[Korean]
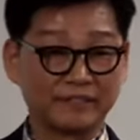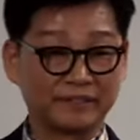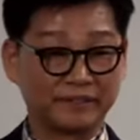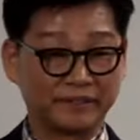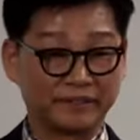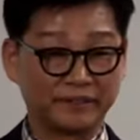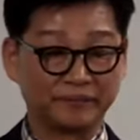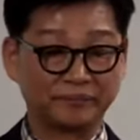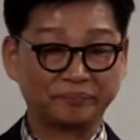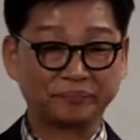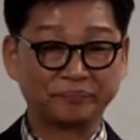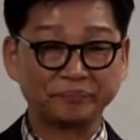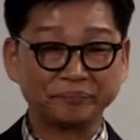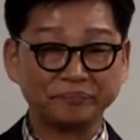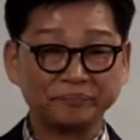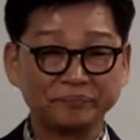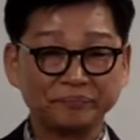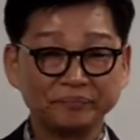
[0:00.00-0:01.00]
분은 아실 거예요.
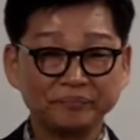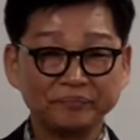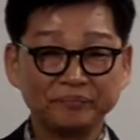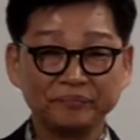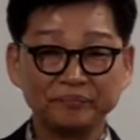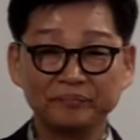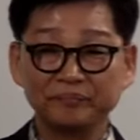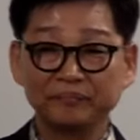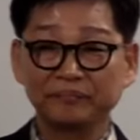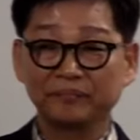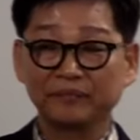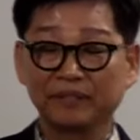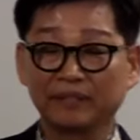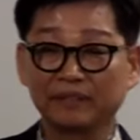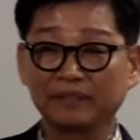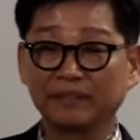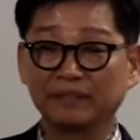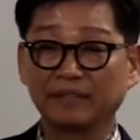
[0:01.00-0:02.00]

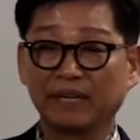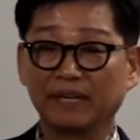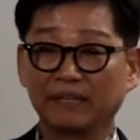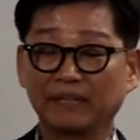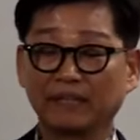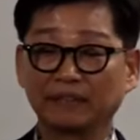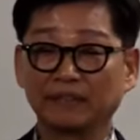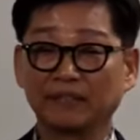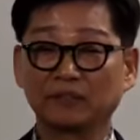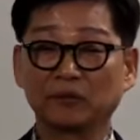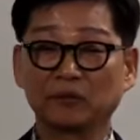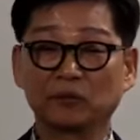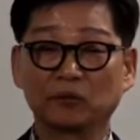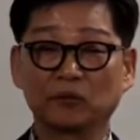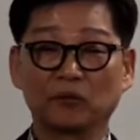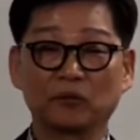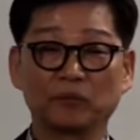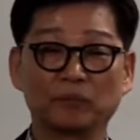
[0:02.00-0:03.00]
근데 제가
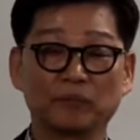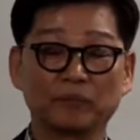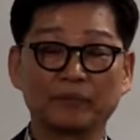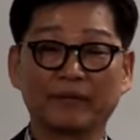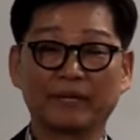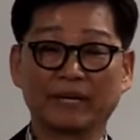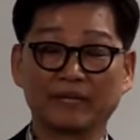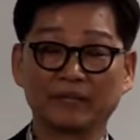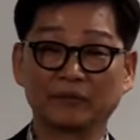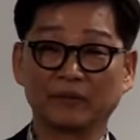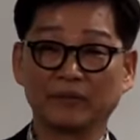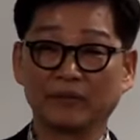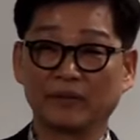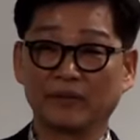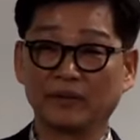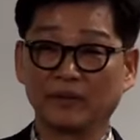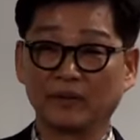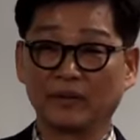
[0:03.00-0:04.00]
경제적으로 뿐만
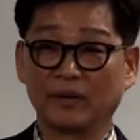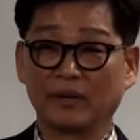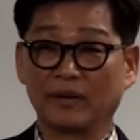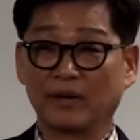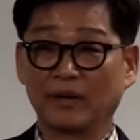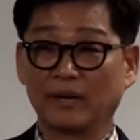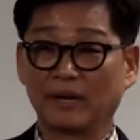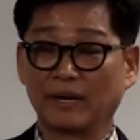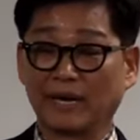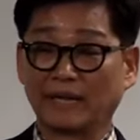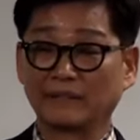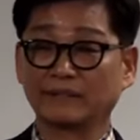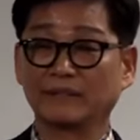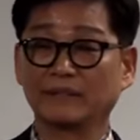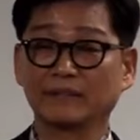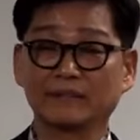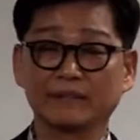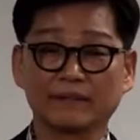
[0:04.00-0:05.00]
아니고요. 어,
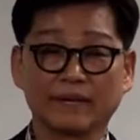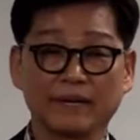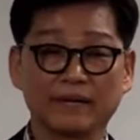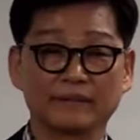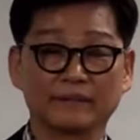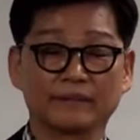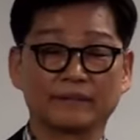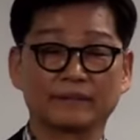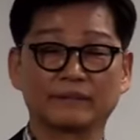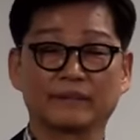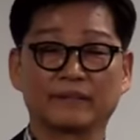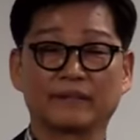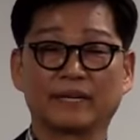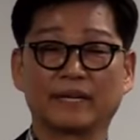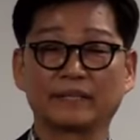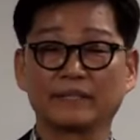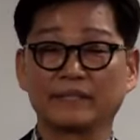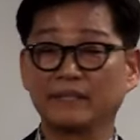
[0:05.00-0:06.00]
가정의
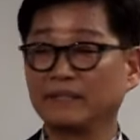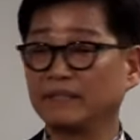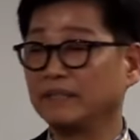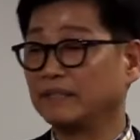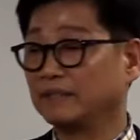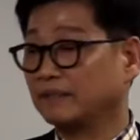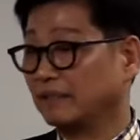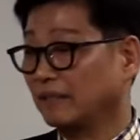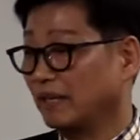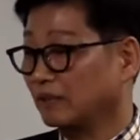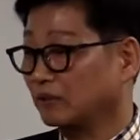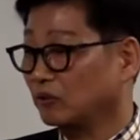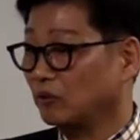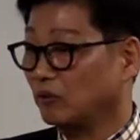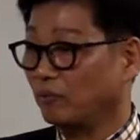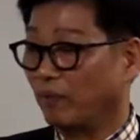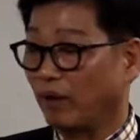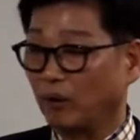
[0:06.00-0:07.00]
어떤 여러 가지 일들이
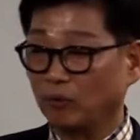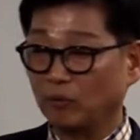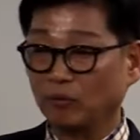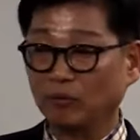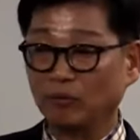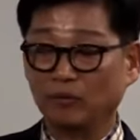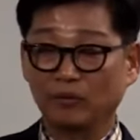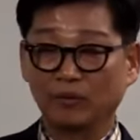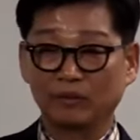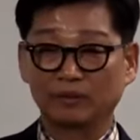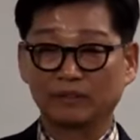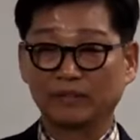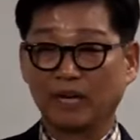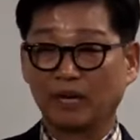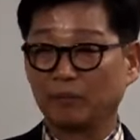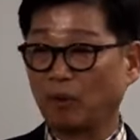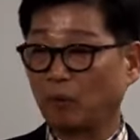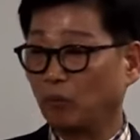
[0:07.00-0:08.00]
있어가지고 매우
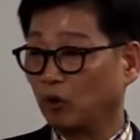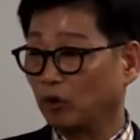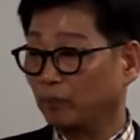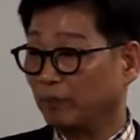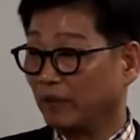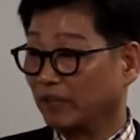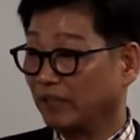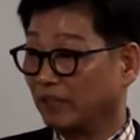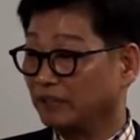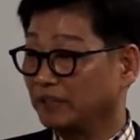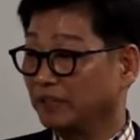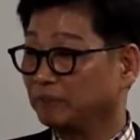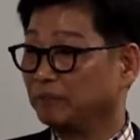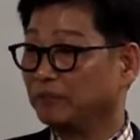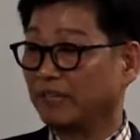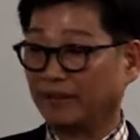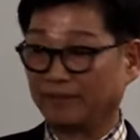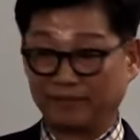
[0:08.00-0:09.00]
사업에
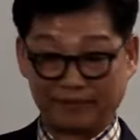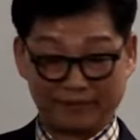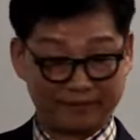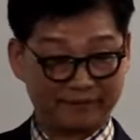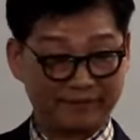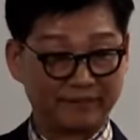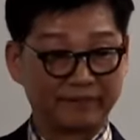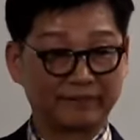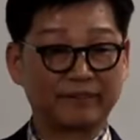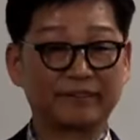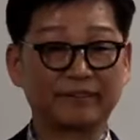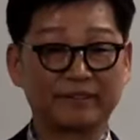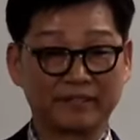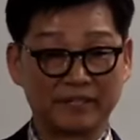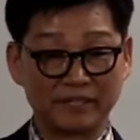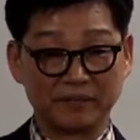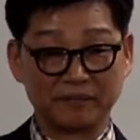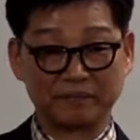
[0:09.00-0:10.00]
몰입하기 쉽지 않는
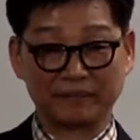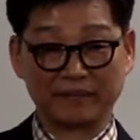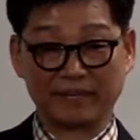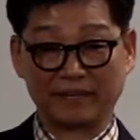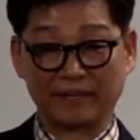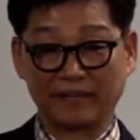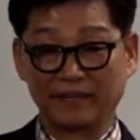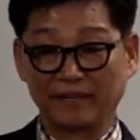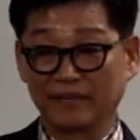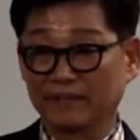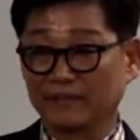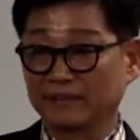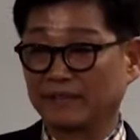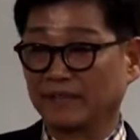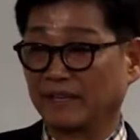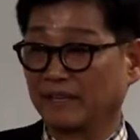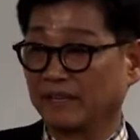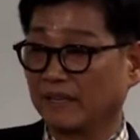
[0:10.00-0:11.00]
그럴 때였습니다.
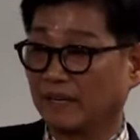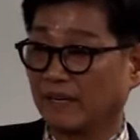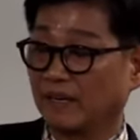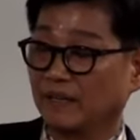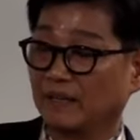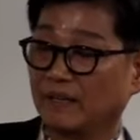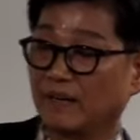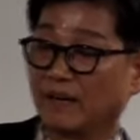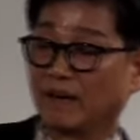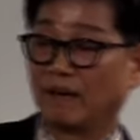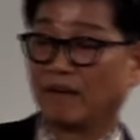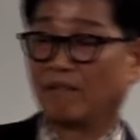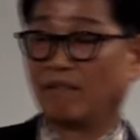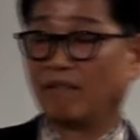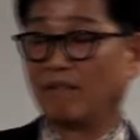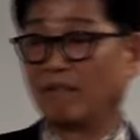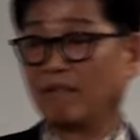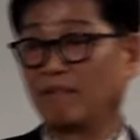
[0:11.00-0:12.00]
제 아내가
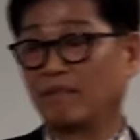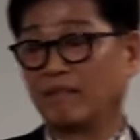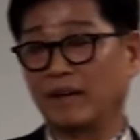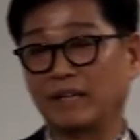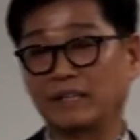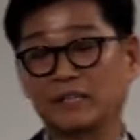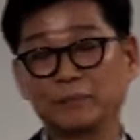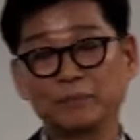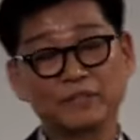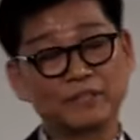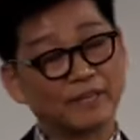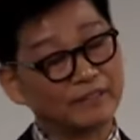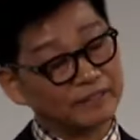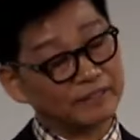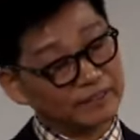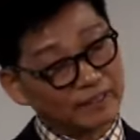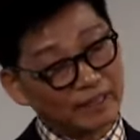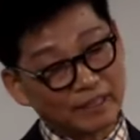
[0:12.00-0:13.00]
어,
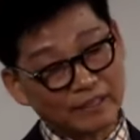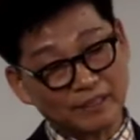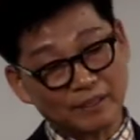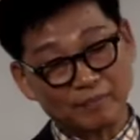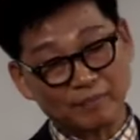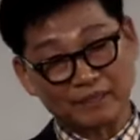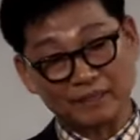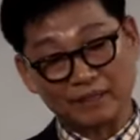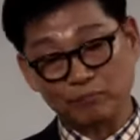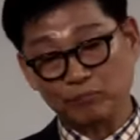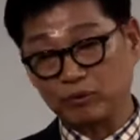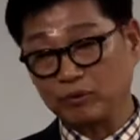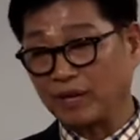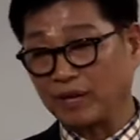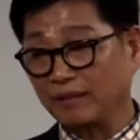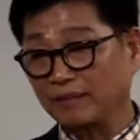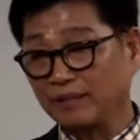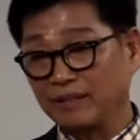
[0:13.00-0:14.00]
애터미즈가
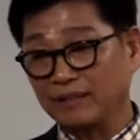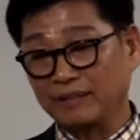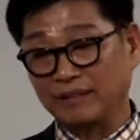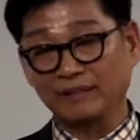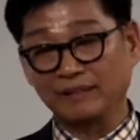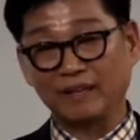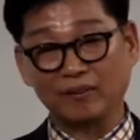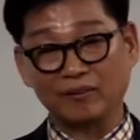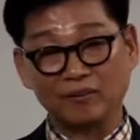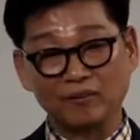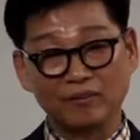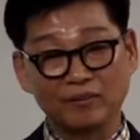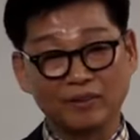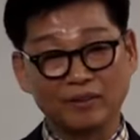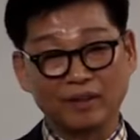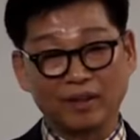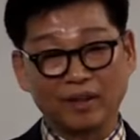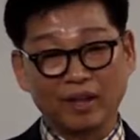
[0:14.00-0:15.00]
시작하자마자 불과 한 달
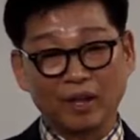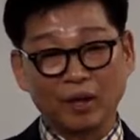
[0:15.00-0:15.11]
됐나요?